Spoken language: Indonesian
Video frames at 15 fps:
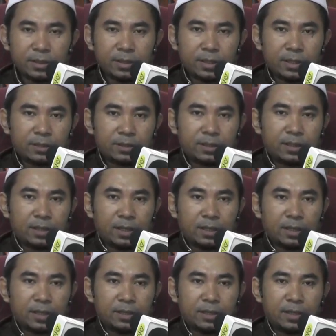yang tidak
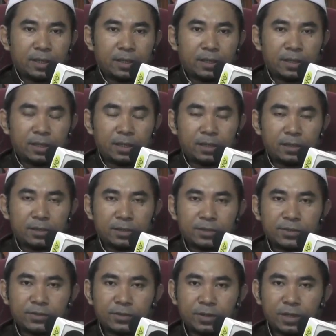lain adalah
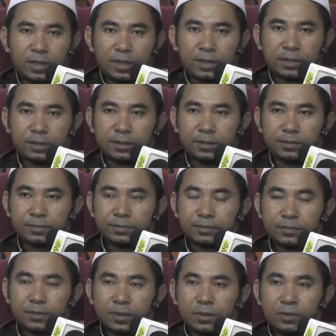lissolati
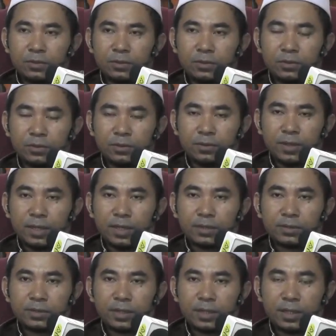untuk
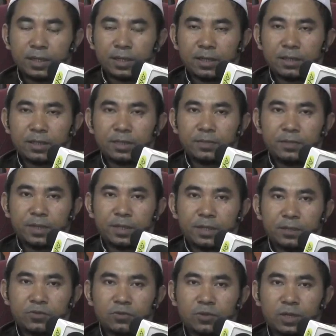melaksanakan
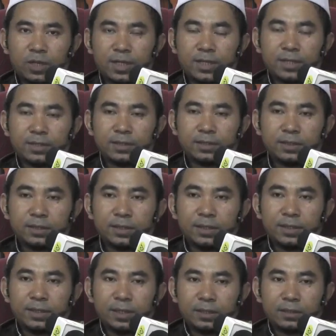ibadah sholat
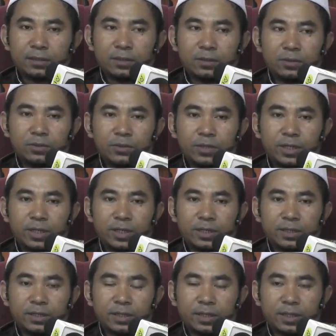yang
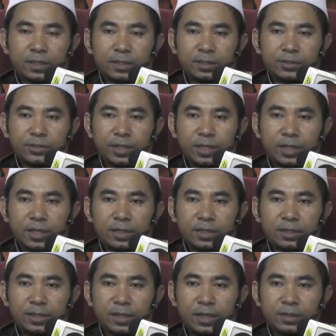tentunya kita
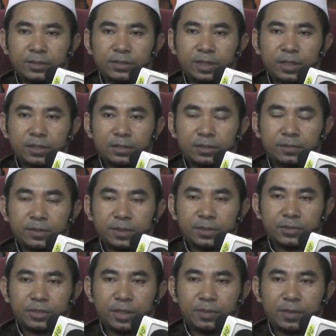kerjakan dengan cara
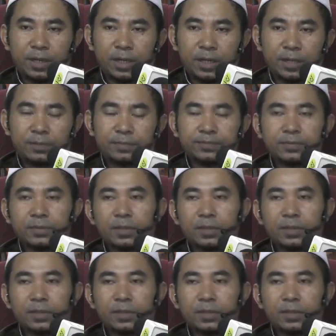berjamaah.